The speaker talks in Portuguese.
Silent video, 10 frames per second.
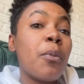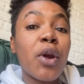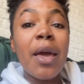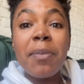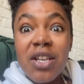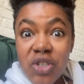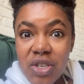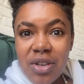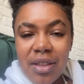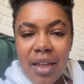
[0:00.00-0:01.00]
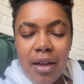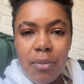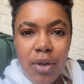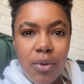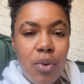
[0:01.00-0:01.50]
Porque pra gente que tem
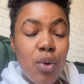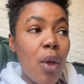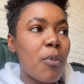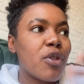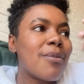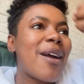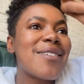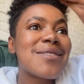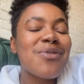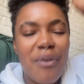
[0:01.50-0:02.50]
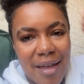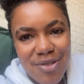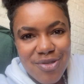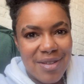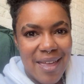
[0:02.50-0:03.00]
cabelo curto é muito mais
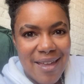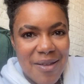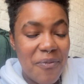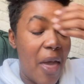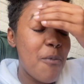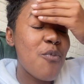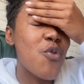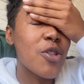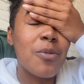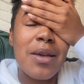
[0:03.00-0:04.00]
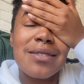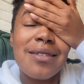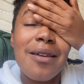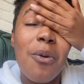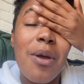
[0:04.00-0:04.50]
fácil, né? É muito mais
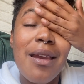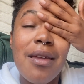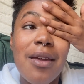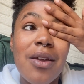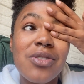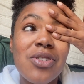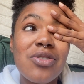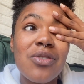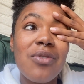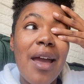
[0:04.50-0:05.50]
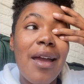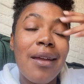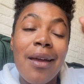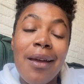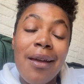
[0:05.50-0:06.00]
tranquilo e a gente
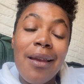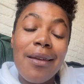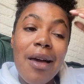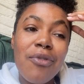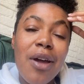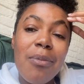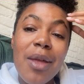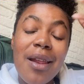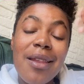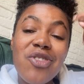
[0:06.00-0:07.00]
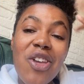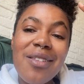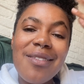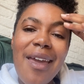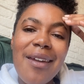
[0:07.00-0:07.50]
vai, lava o cabelo ele já
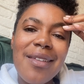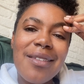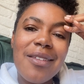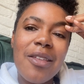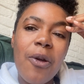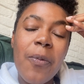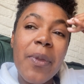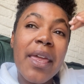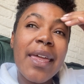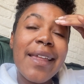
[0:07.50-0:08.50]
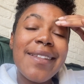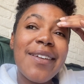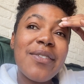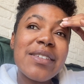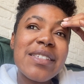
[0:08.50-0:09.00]
seca, entendeu?
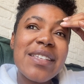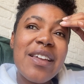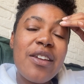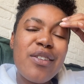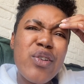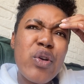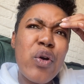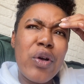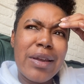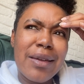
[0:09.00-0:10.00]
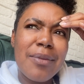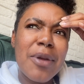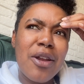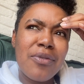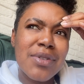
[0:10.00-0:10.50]
Então, assim, olha, é
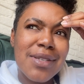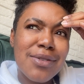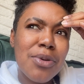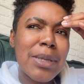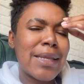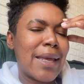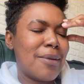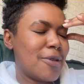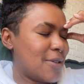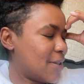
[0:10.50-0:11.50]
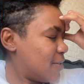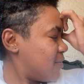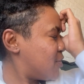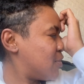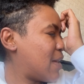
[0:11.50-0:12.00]
melhor vocês comentarem muito esse
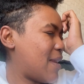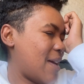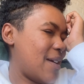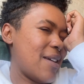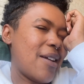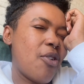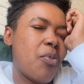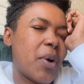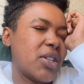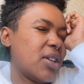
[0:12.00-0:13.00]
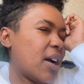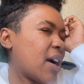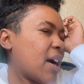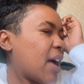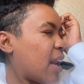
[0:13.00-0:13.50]
vídeo, dar like e compartilhar
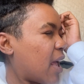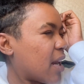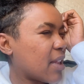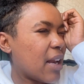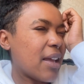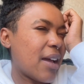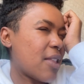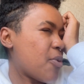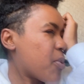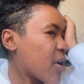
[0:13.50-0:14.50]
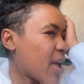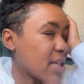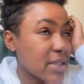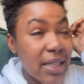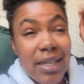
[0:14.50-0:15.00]
com a galera, tá ligado? Porque,
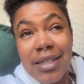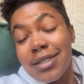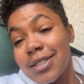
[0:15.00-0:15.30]
assim,